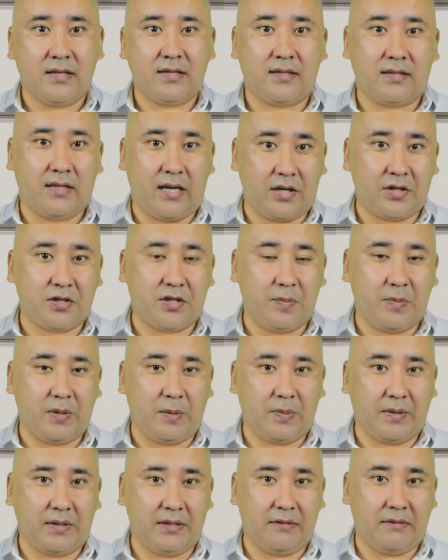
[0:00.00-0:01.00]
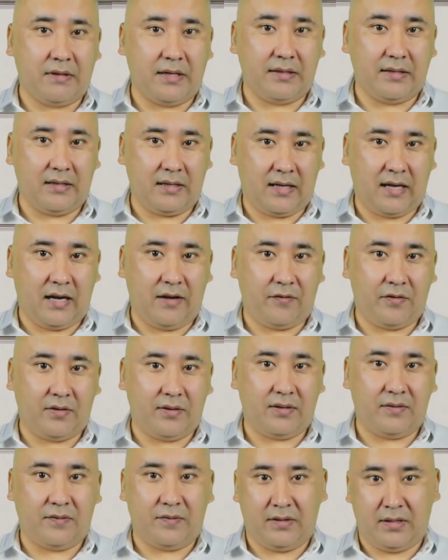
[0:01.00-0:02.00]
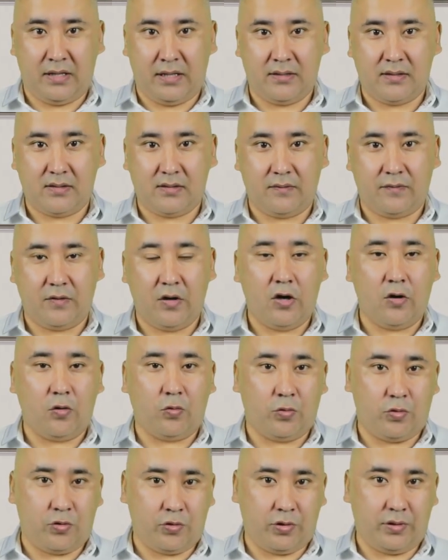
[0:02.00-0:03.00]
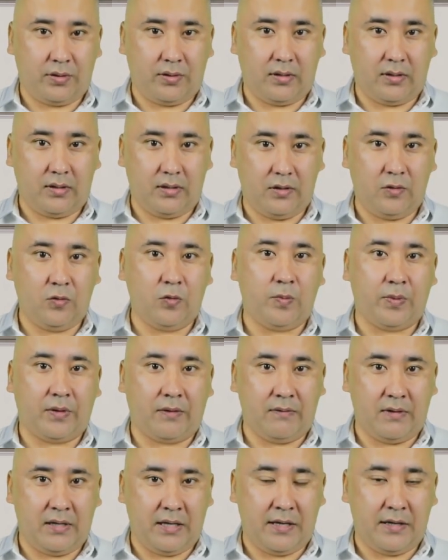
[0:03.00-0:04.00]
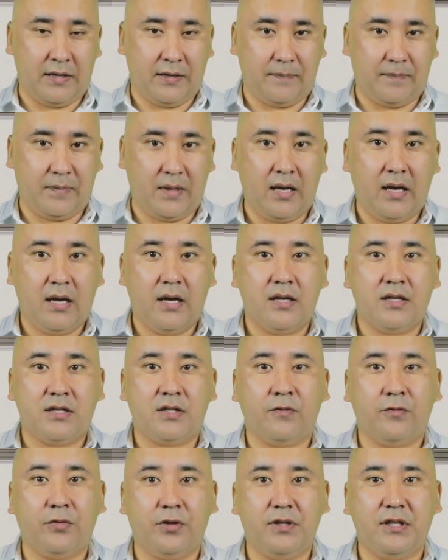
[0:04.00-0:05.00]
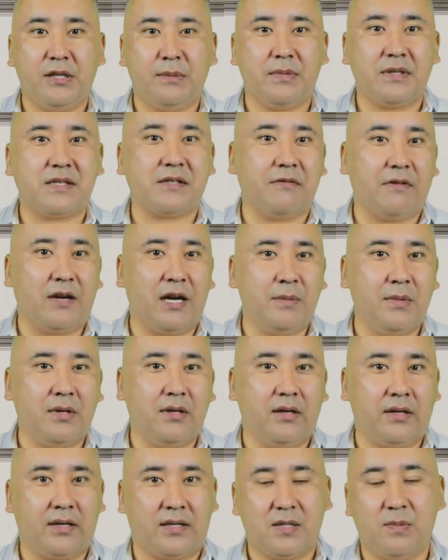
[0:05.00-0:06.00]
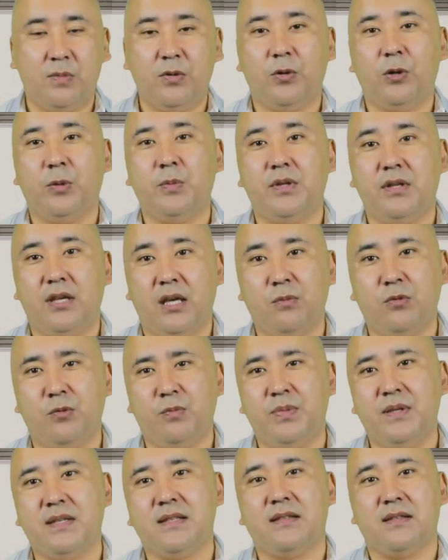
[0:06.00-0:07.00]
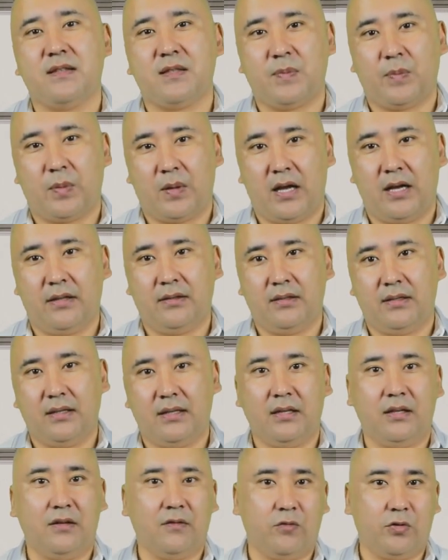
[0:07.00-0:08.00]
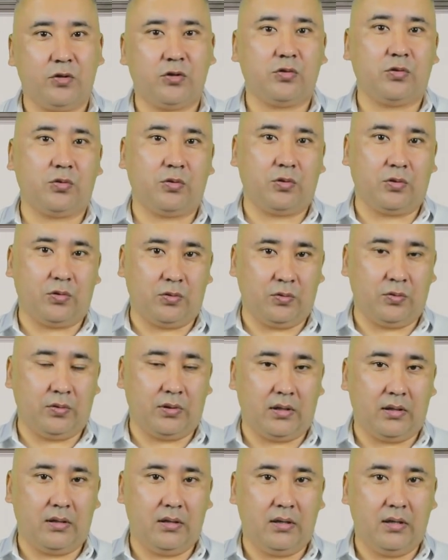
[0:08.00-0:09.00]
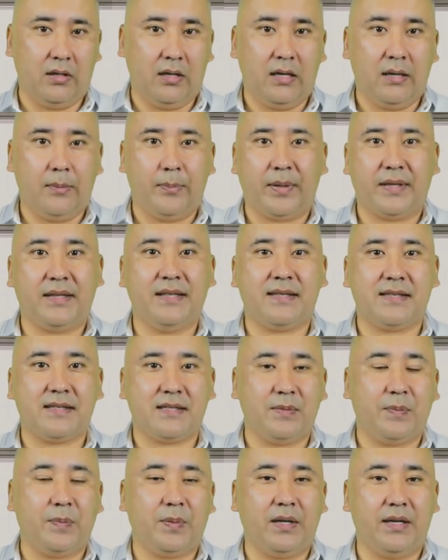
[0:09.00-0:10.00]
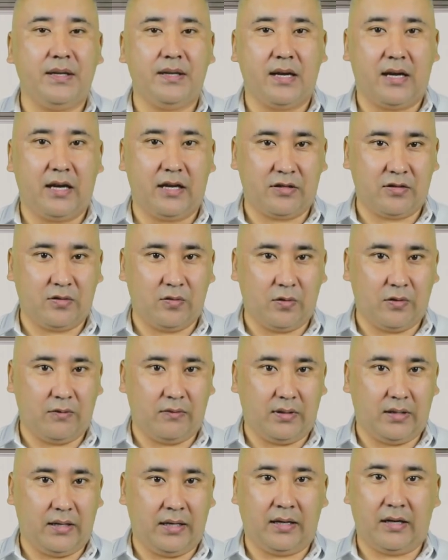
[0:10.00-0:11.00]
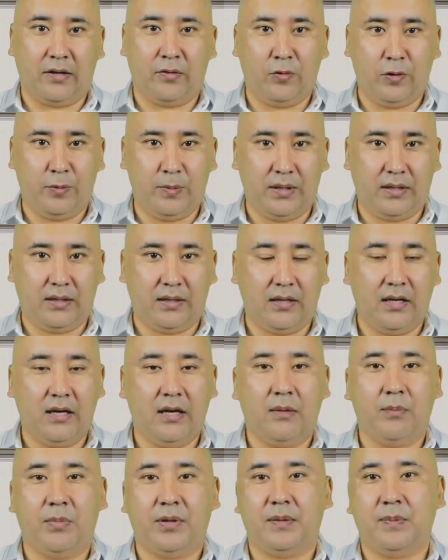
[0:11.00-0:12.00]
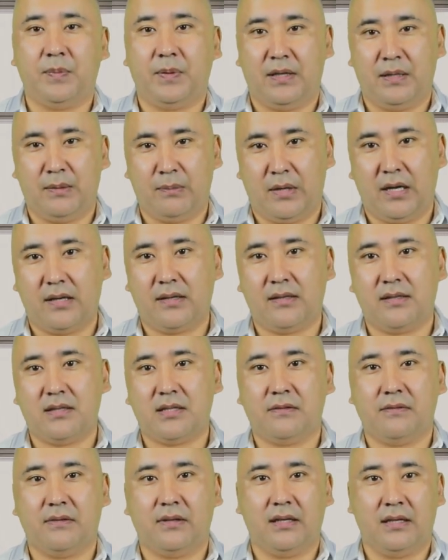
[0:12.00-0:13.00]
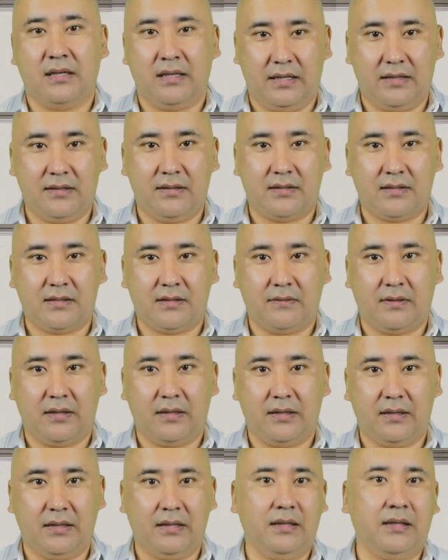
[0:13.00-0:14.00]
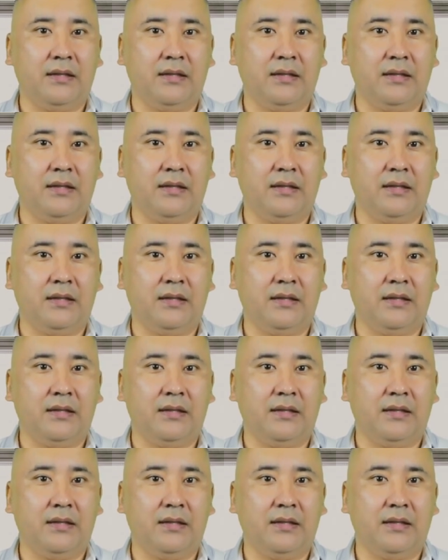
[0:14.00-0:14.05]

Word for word: старший преподаватель кафедры финансов, учета и управления. Сегодня мы с вами разберем тему «Бизнес-план и его структура» по дисциплине «Основы экономики, предпринимательства, лидерства и